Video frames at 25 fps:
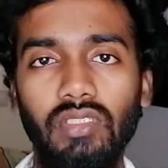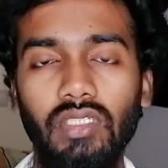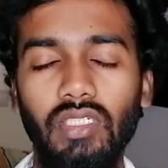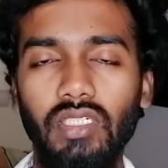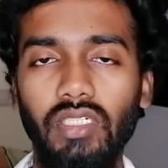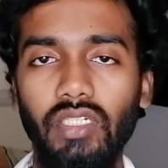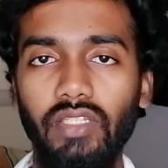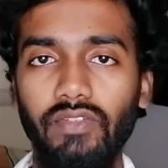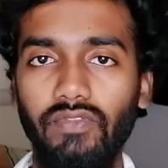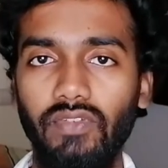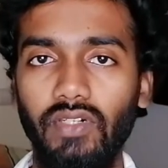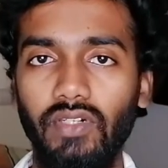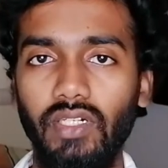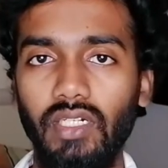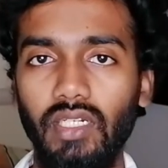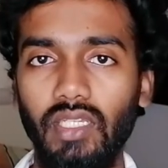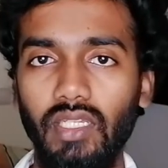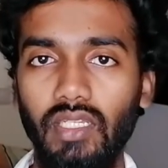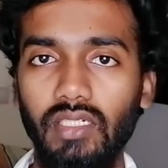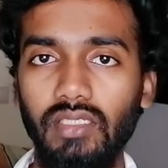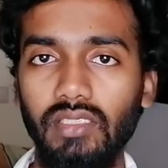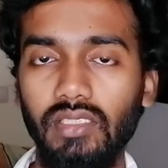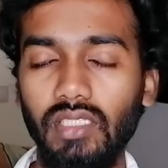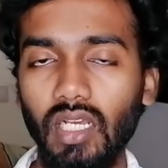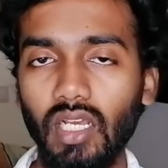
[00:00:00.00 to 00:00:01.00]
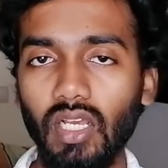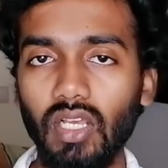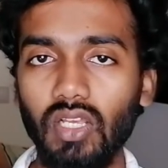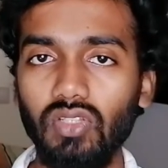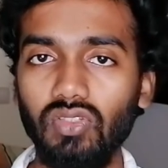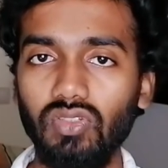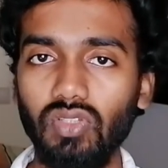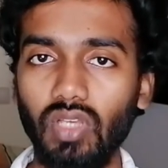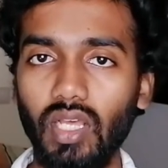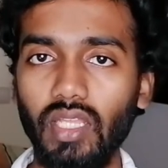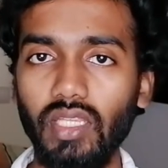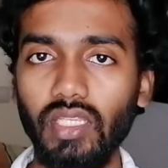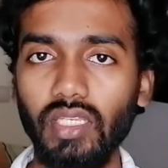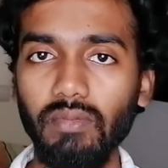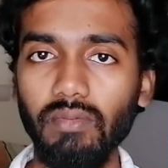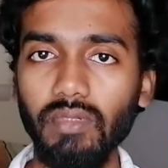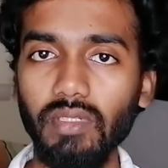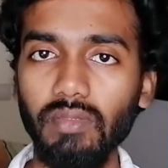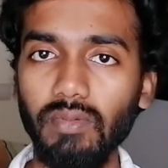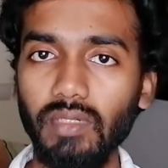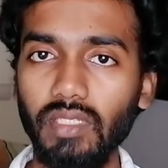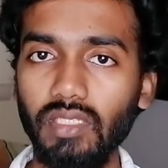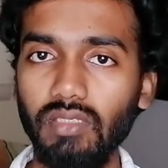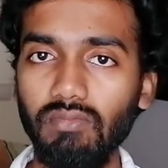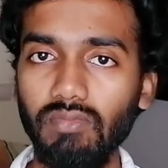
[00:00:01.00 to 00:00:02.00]
வந்து டிஃப்ரெண்ட்டாக இருக்குது ஸோ அது எப்படி
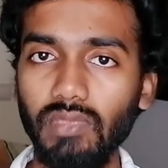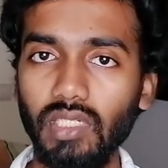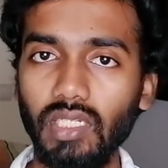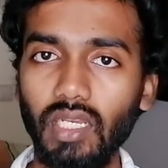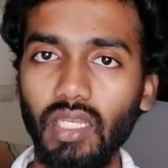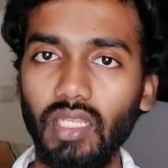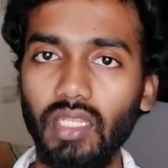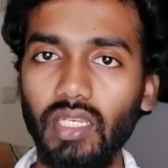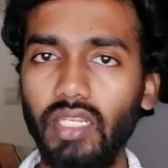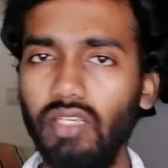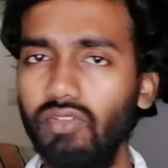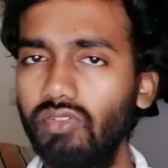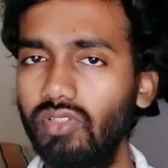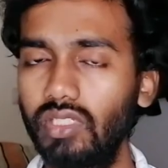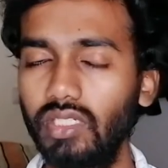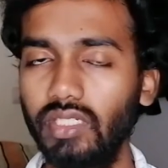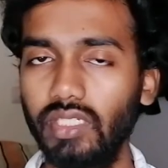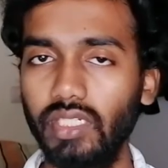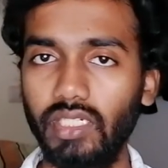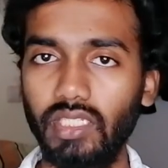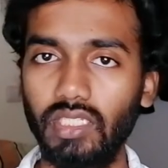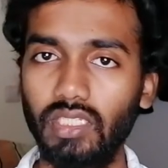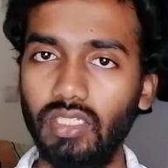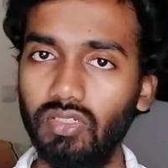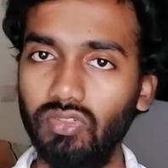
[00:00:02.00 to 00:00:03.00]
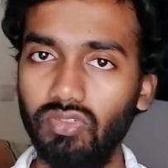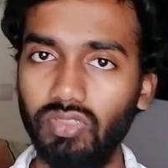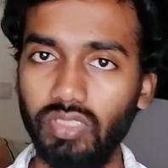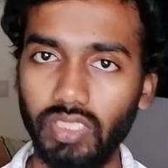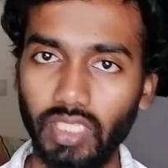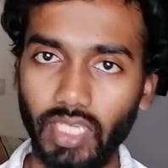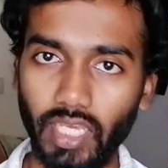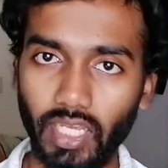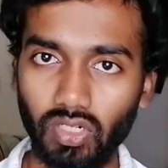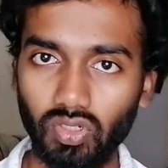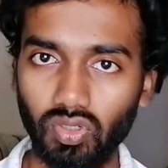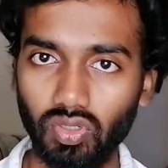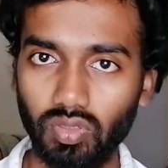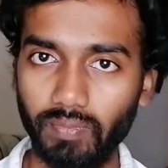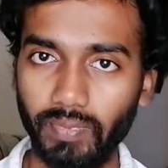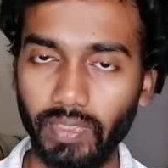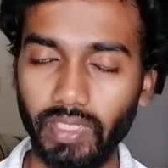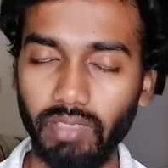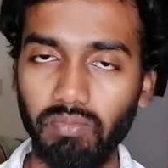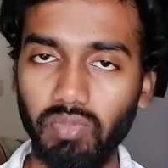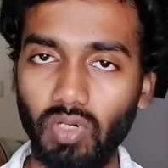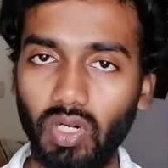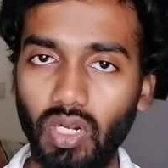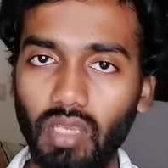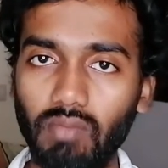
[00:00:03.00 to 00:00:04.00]
பார்த்தோம்னா அதுலேயே வந்து கிட்டத்தட்ட வந்து இரநூறு
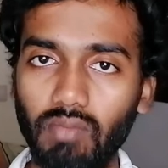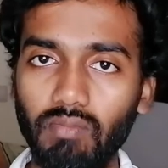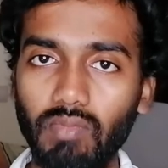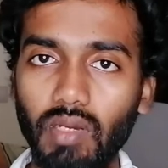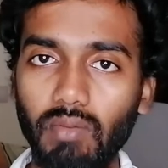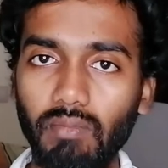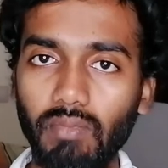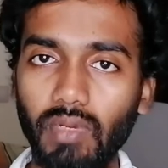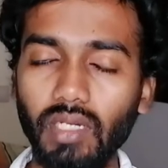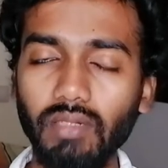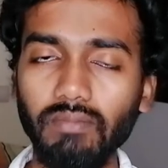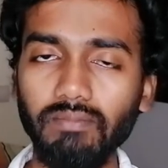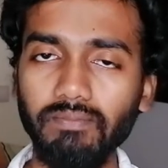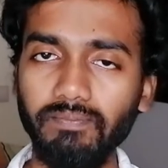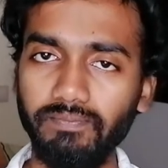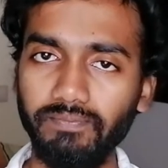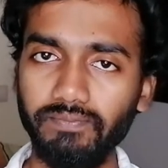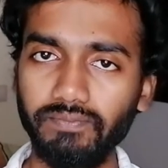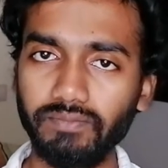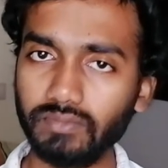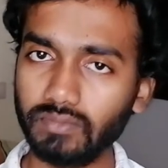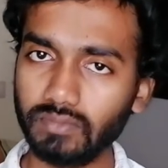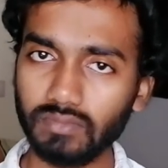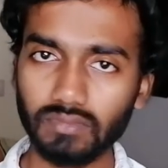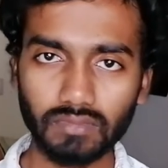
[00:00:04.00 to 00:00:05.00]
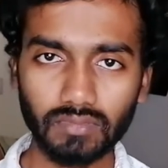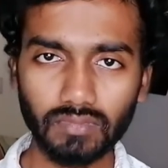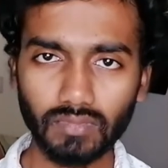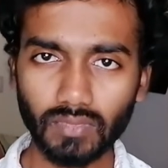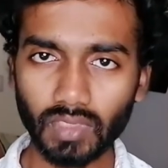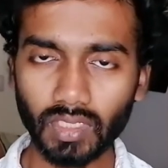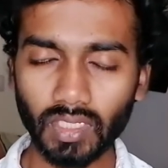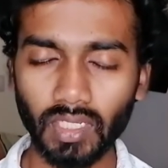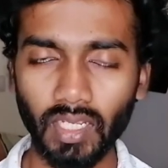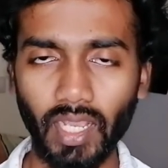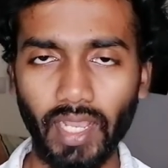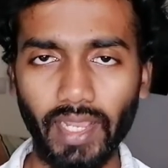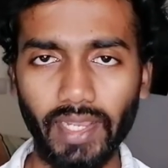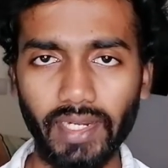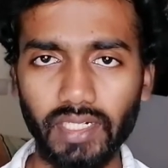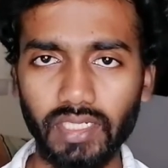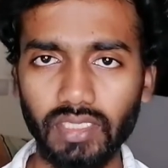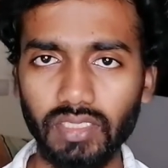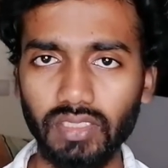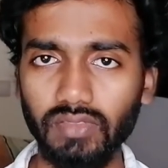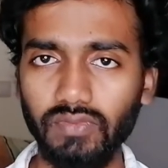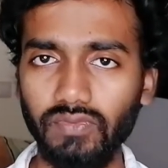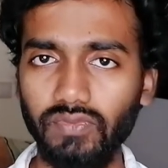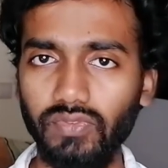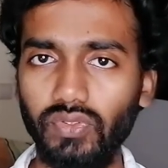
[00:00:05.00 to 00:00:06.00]
பேர் போகலாமாம்மா
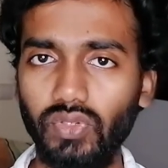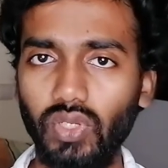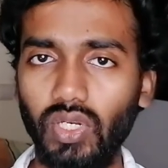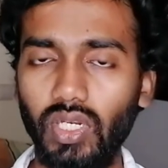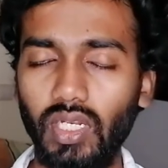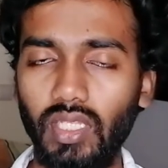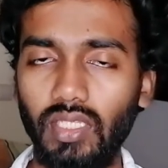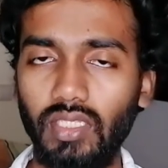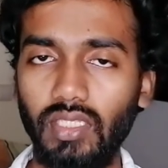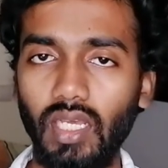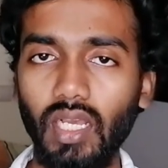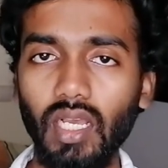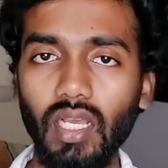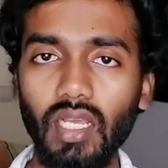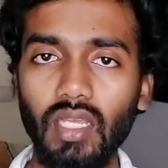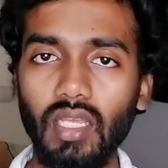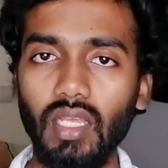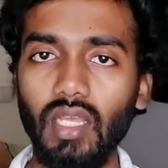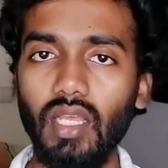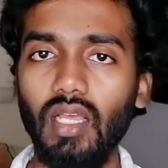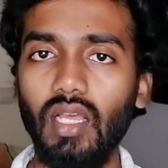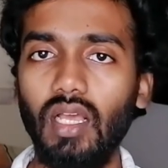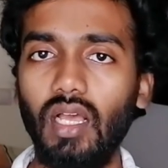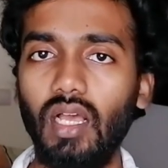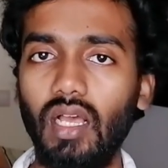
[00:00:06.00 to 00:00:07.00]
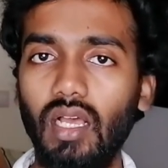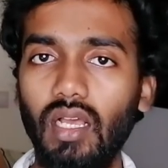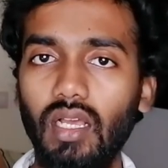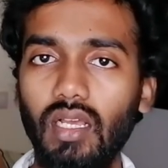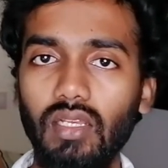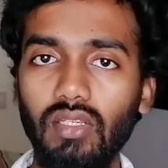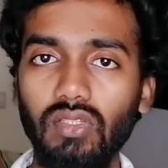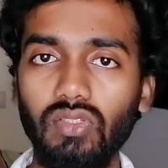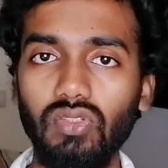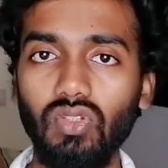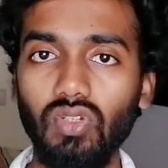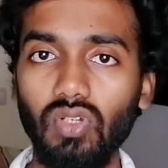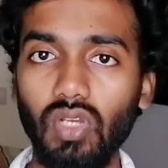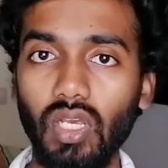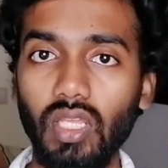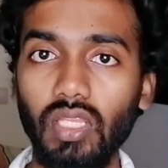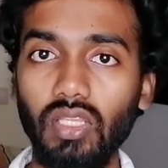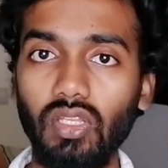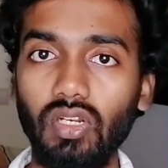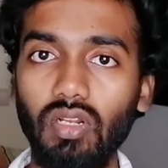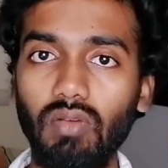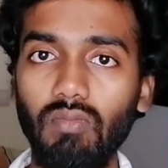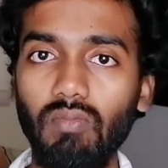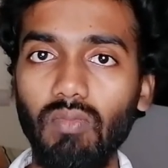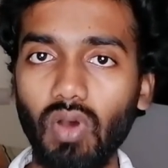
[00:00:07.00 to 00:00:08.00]
ஹைட்ரஜன் ஃபியூலில் தான் ஸோ
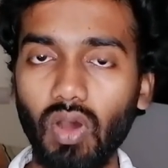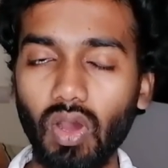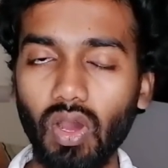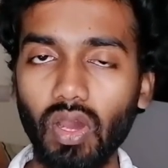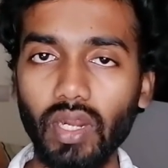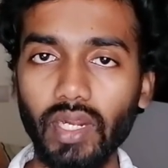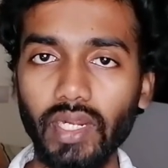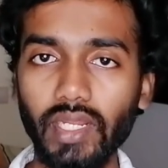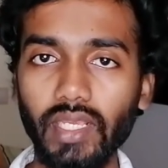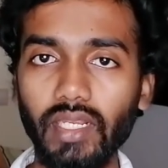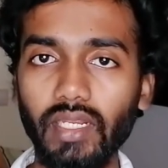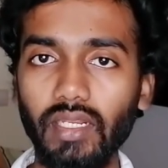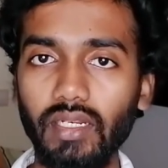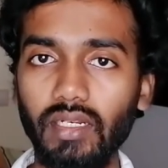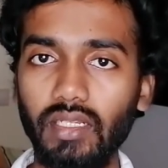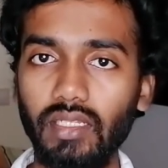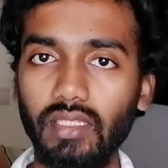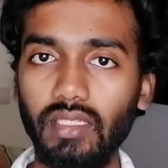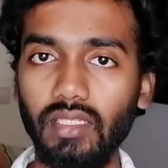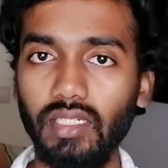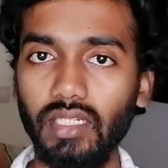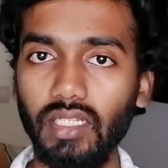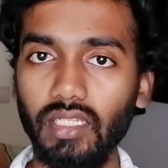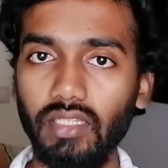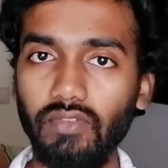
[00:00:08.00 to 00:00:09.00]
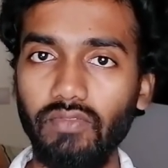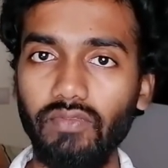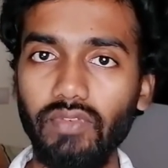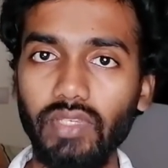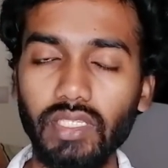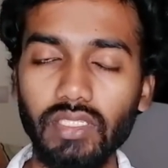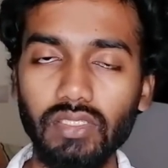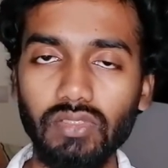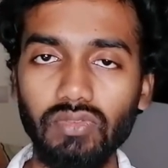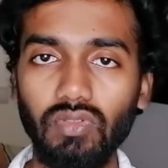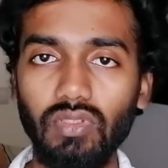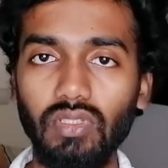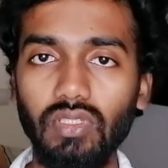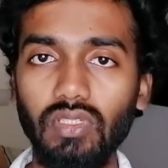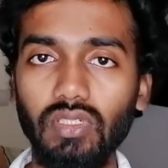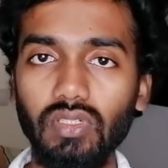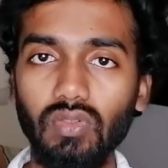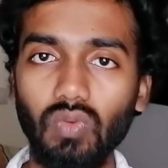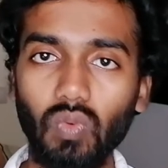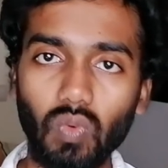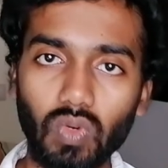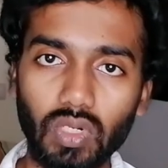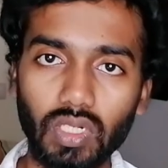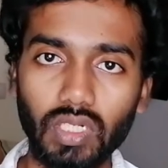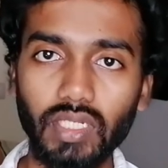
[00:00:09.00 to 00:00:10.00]
அதோட பாடியில் வந்துட்டு அந்த விங்ஸ் வந்துட்டு
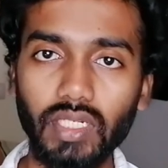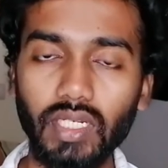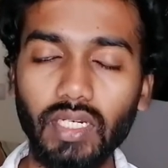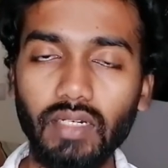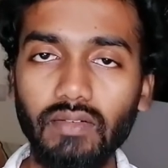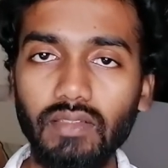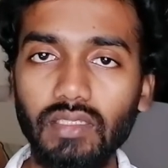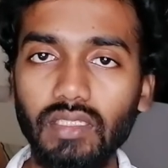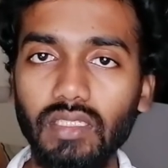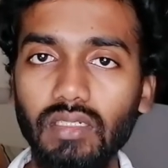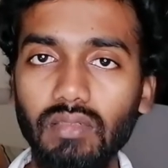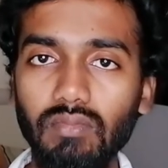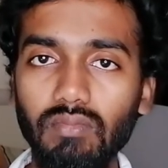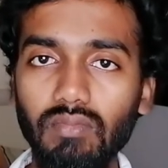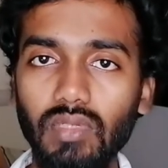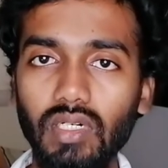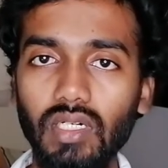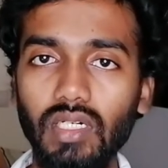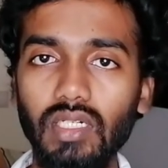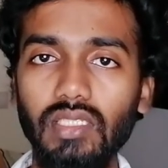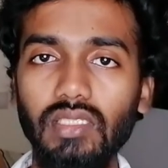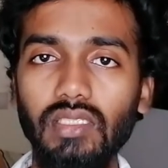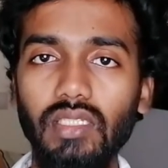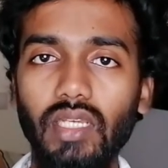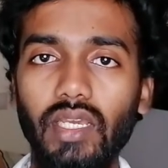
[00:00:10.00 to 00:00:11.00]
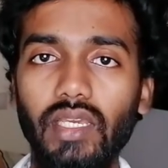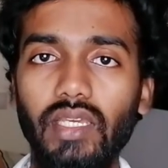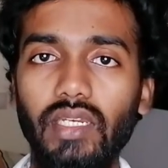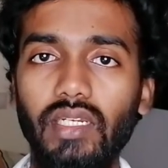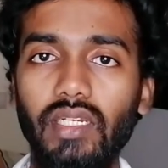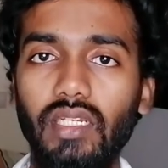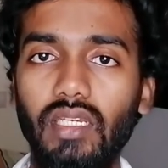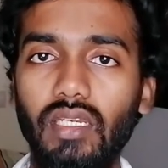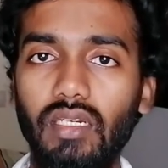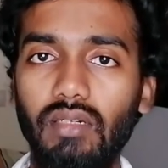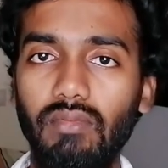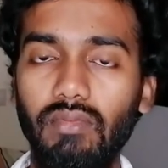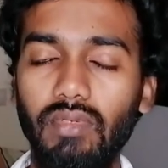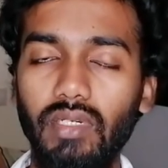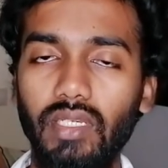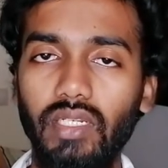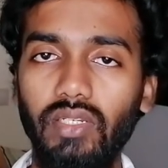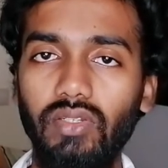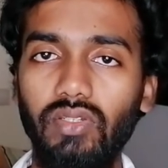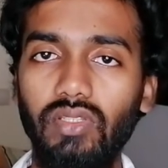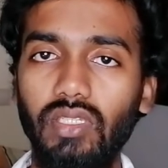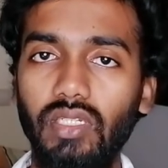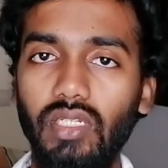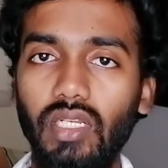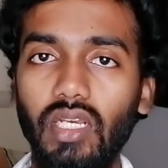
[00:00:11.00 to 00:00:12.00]
ஒட்டுக்காக வந்துட்டு மர்ஜ் ஆகிருக்கிற மாதிரி
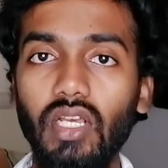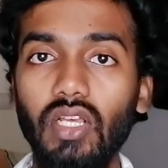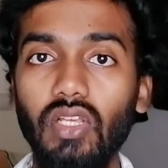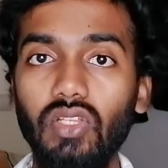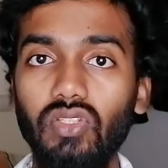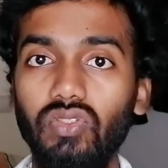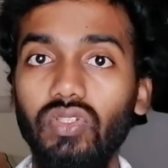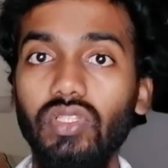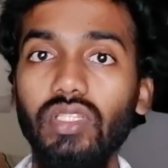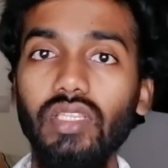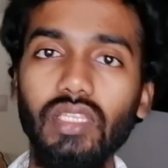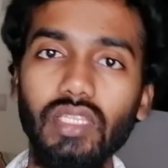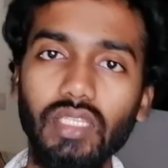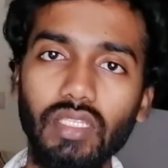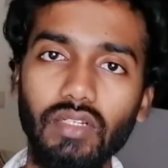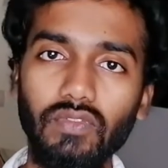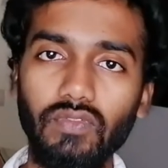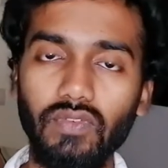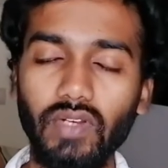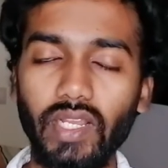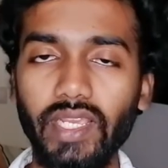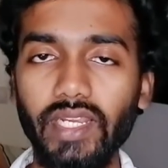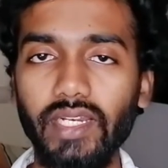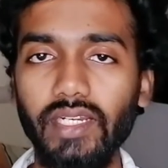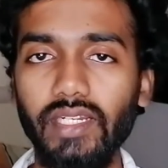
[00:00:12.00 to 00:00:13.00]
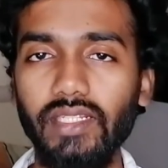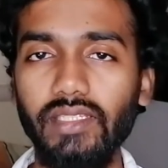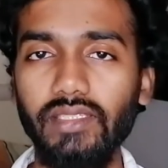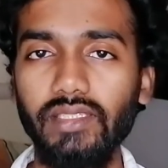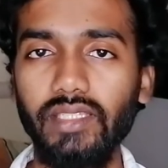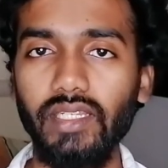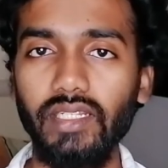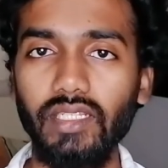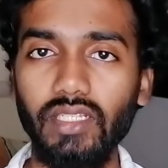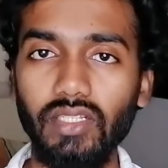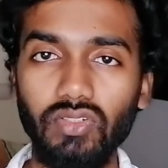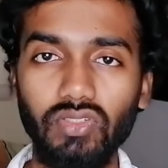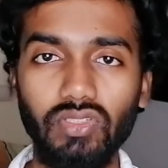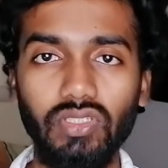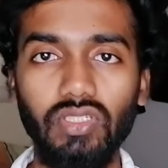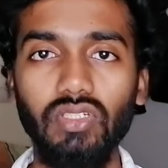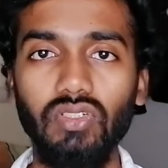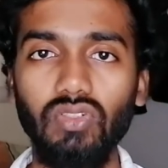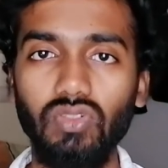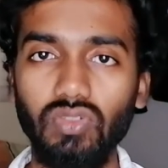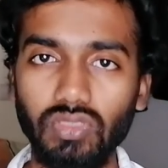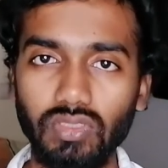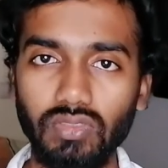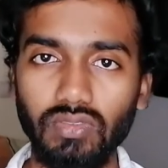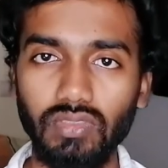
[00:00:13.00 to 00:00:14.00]
வந்துட்டு ஸோ இந்த ஃப்ளைட் டிசைன் தான் வந்துட்டு
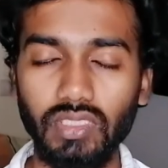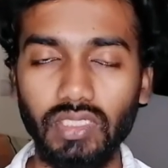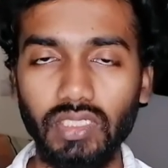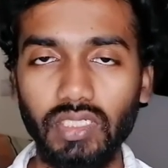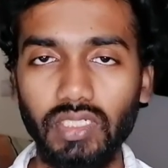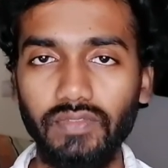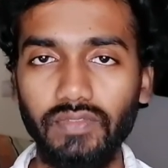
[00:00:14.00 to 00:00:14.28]
கொஞ்சம் வந்து